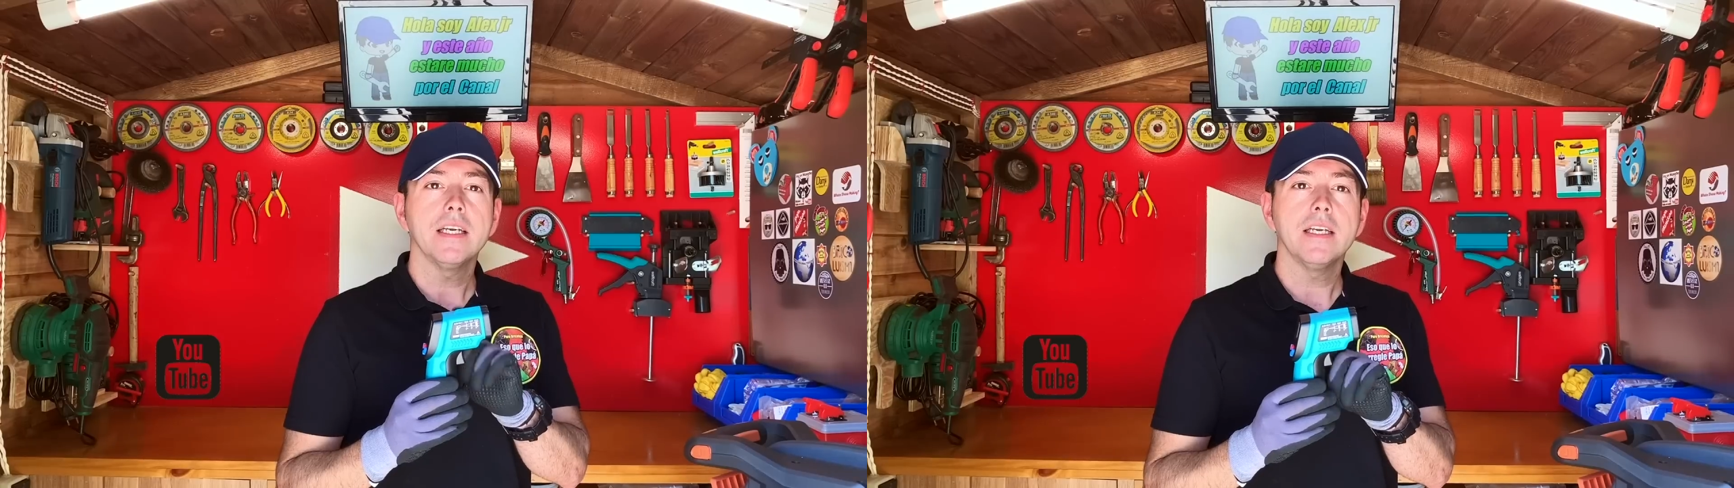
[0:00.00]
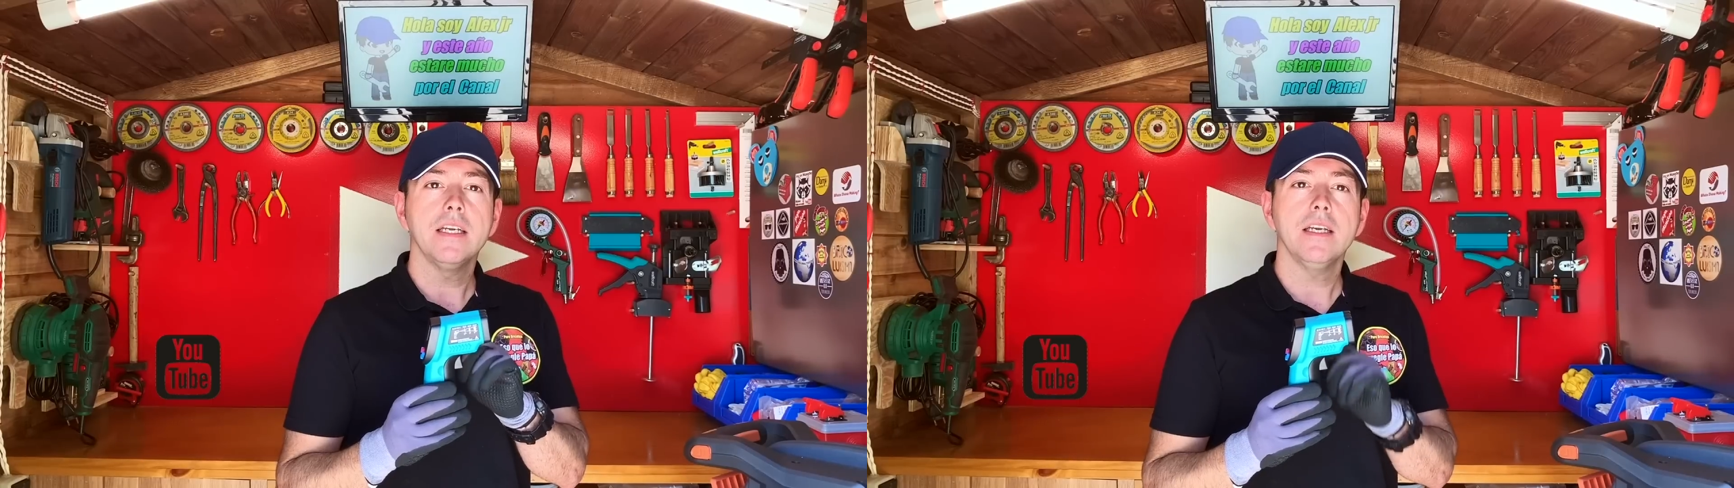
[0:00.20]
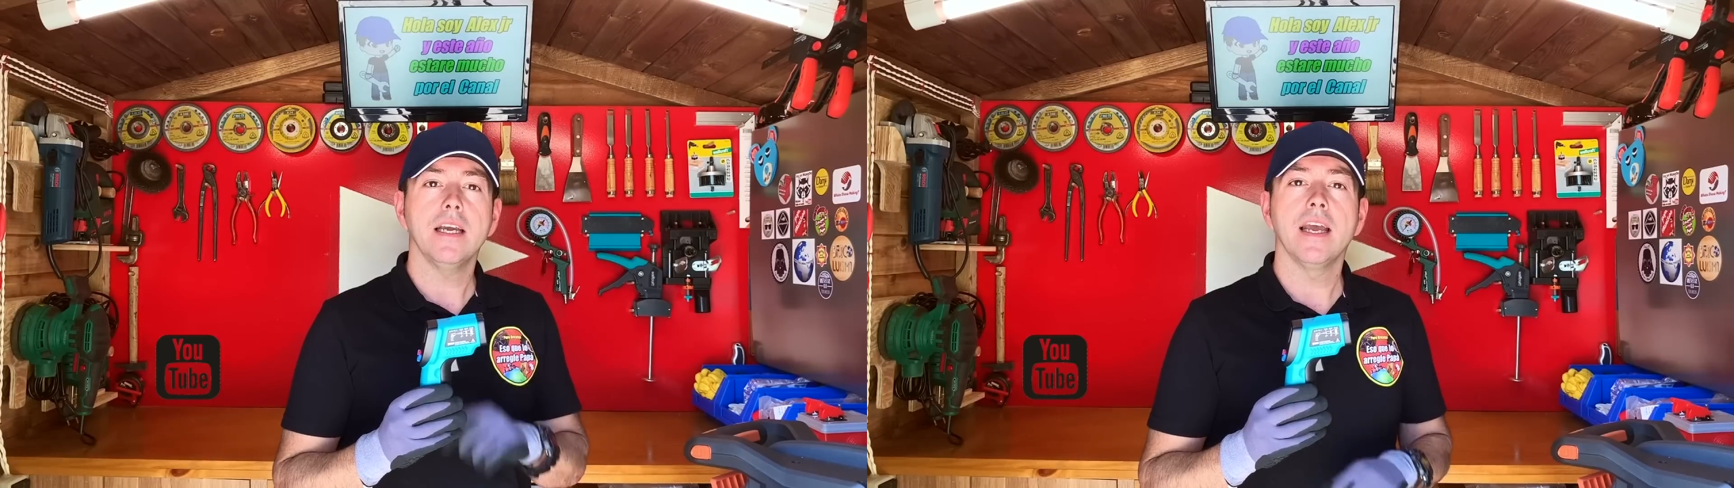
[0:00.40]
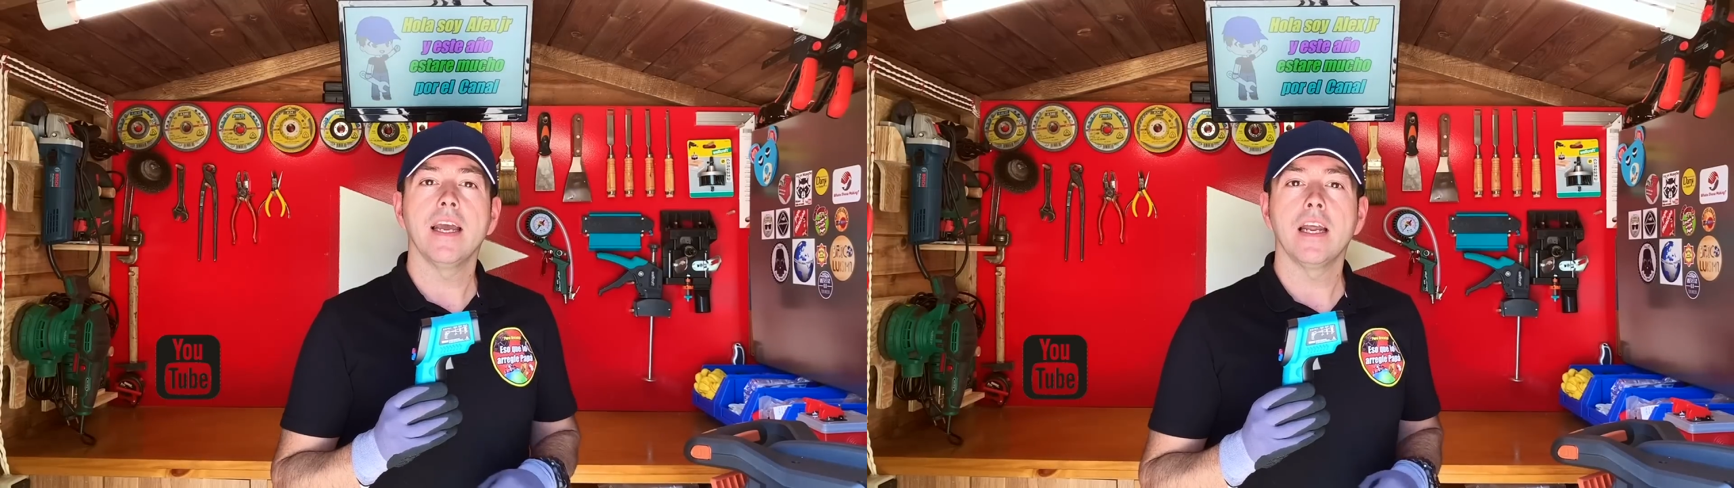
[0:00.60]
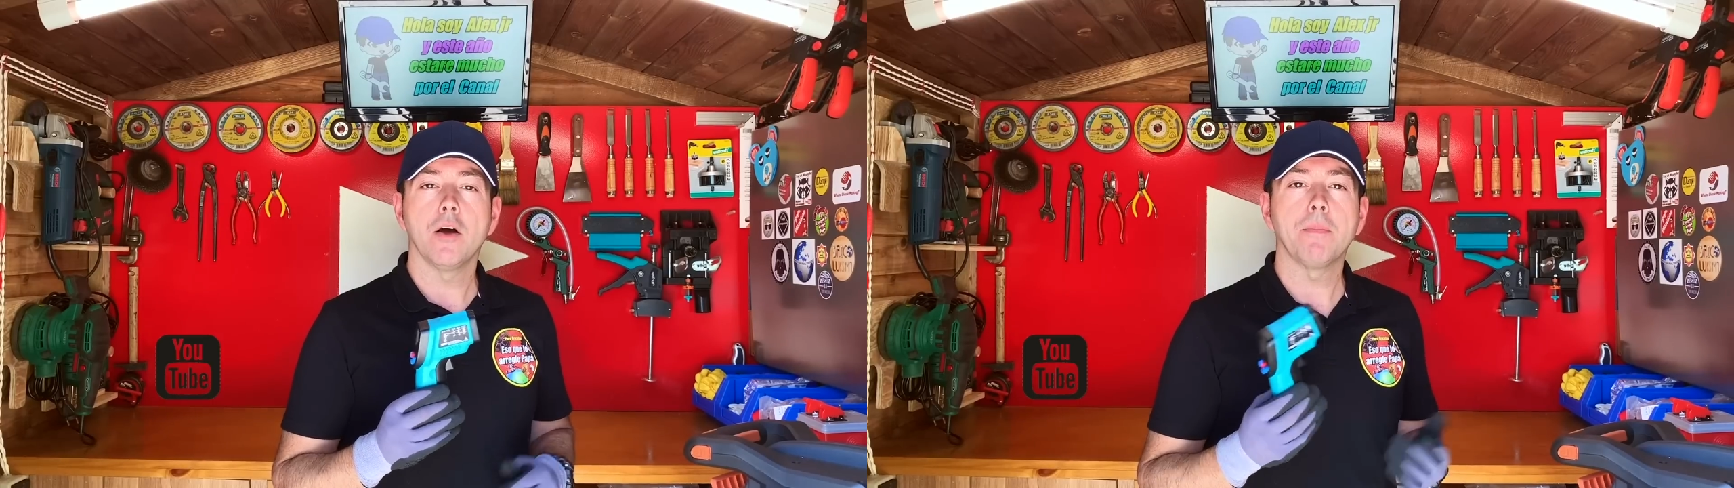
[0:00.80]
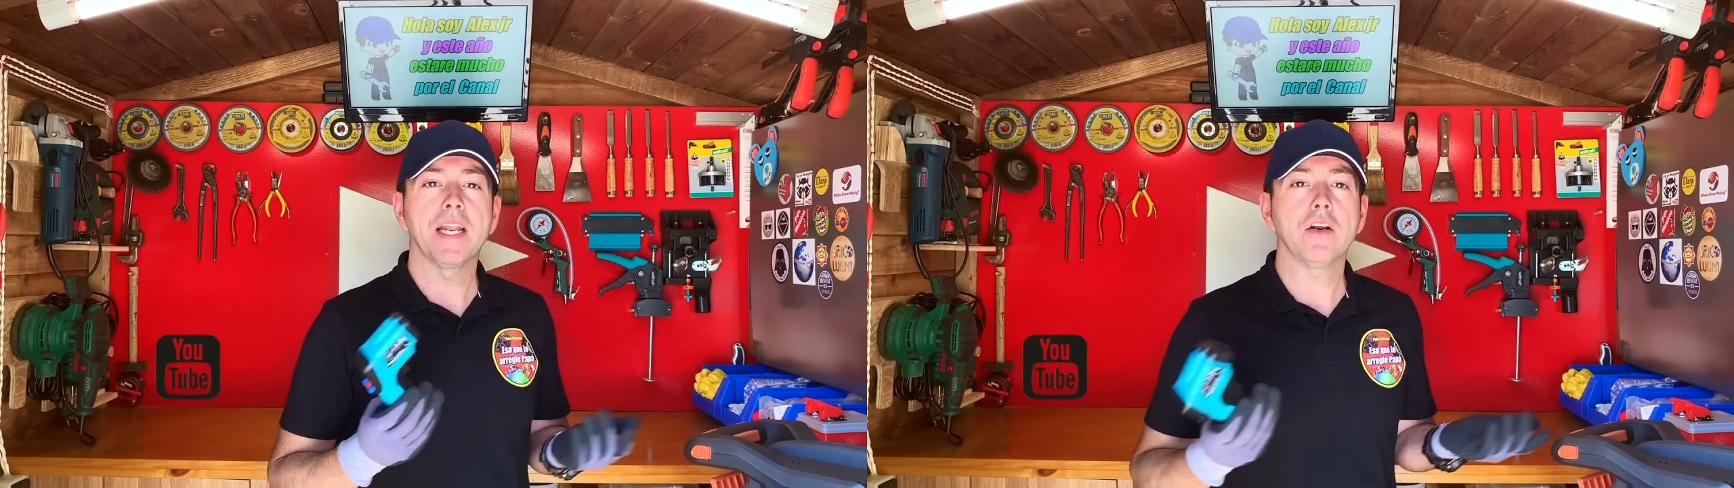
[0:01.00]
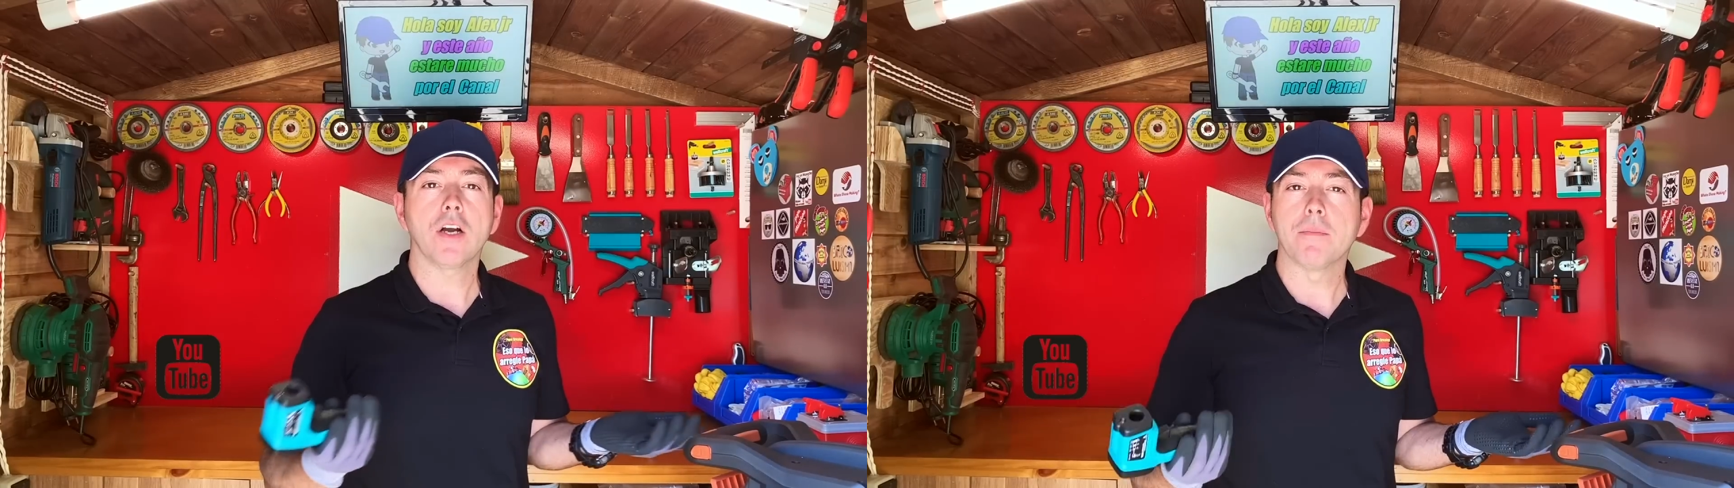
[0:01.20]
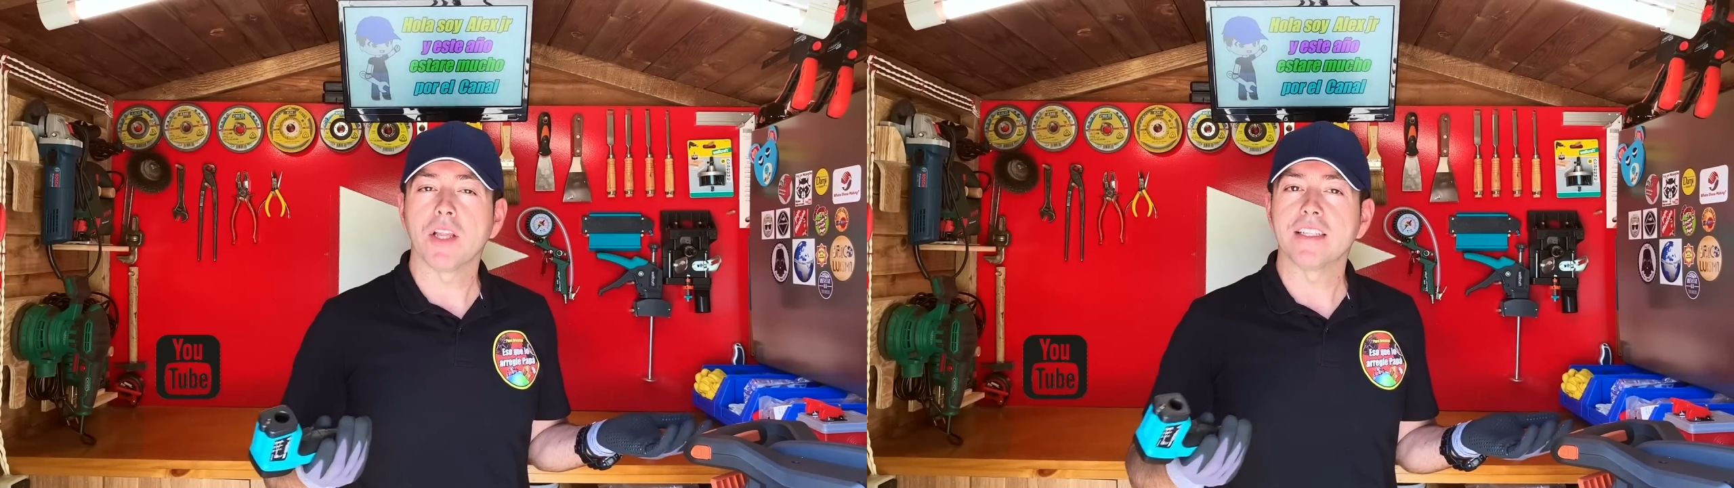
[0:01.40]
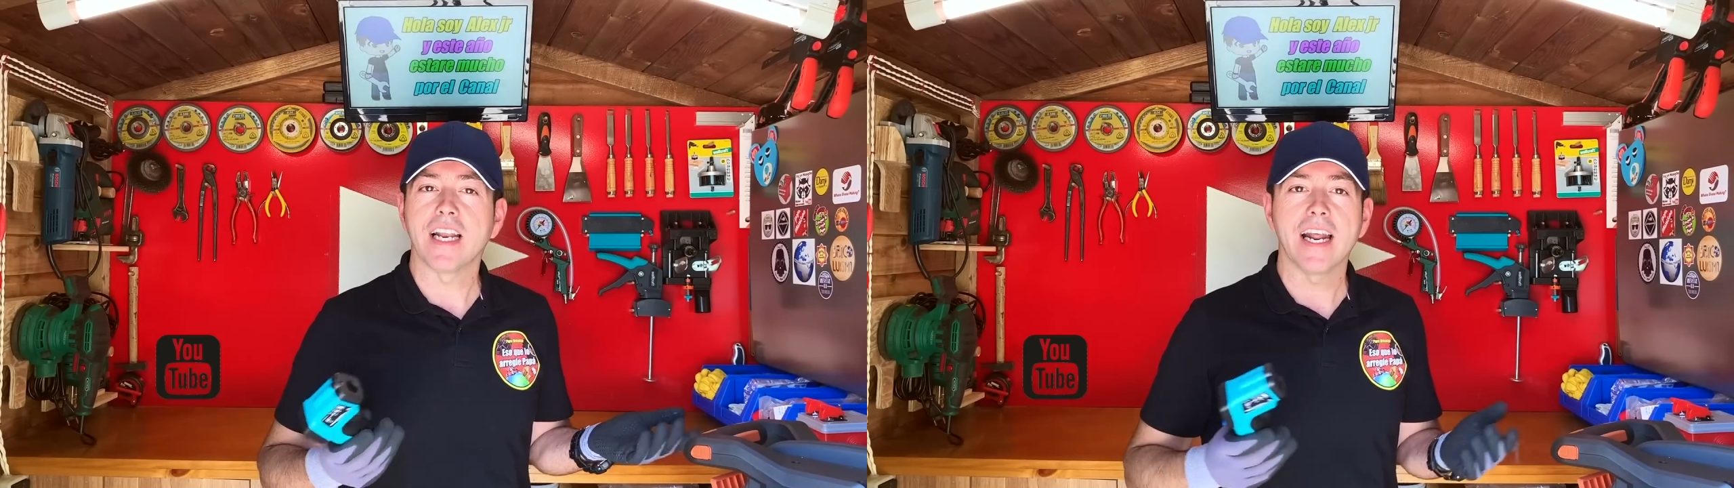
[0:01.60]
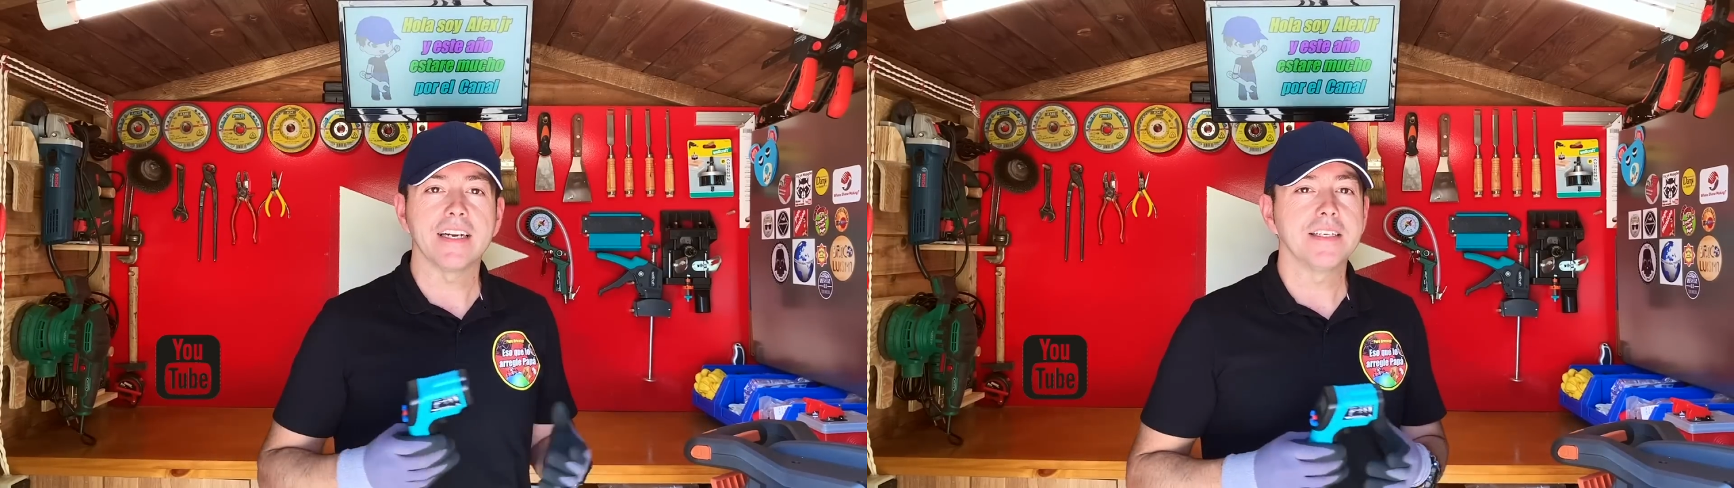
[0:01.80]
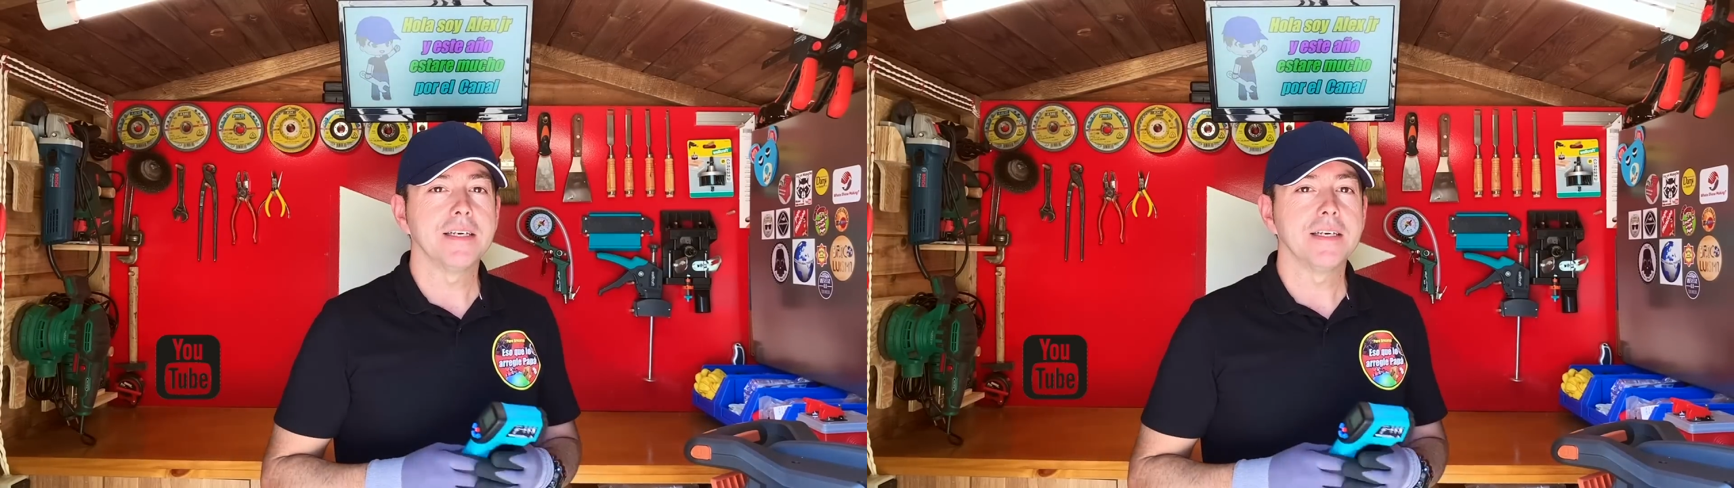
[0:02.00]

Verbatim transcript: y eh, los peligros que puede tener.